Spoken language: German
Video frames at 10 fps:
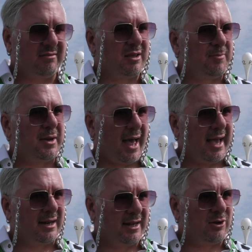ich bin ja
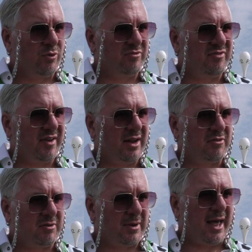eigentlich Löwenfan,
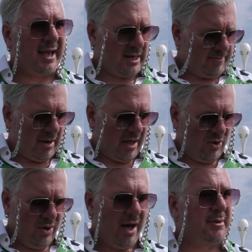also ich bin eigentlich
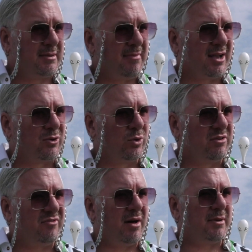blau, aber ich mag
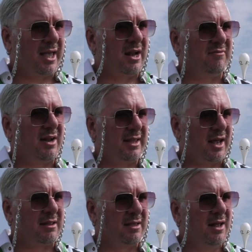grüne Farbe gerne, weil ich
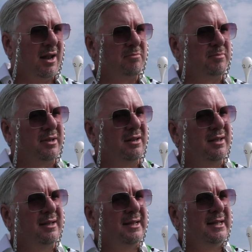gerne in Irland
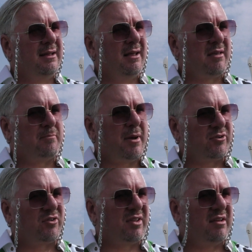bin. St.
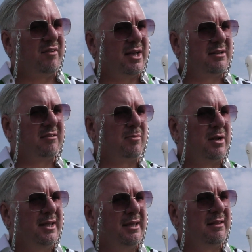Patrick's Day war ja
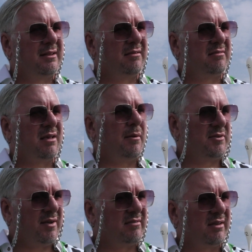diesmal nicht dieses Jahr, aber
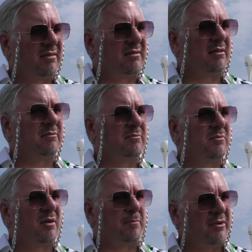ich werde es nächstes Jahr
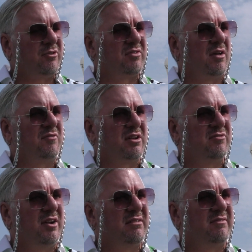zum St. Patrick's Day auf
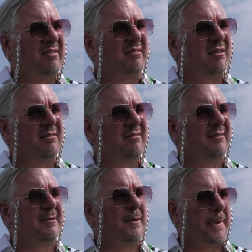jeden Fall diese Weste anziehen
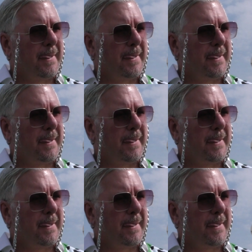anziehen.